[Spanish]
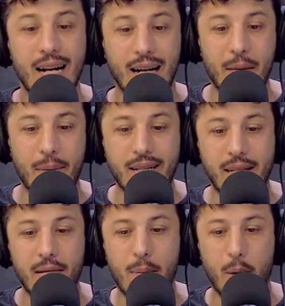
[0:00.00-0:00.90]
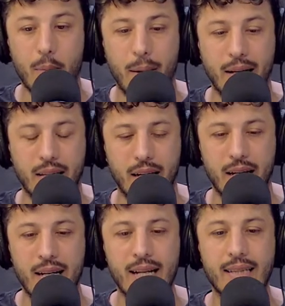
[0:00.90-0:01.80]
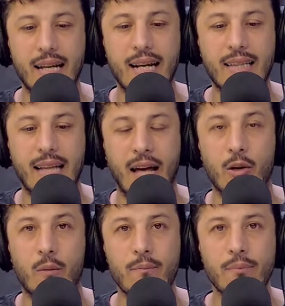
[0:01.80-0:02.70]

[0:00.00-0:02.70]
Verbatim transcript: represivas por parte del Estado.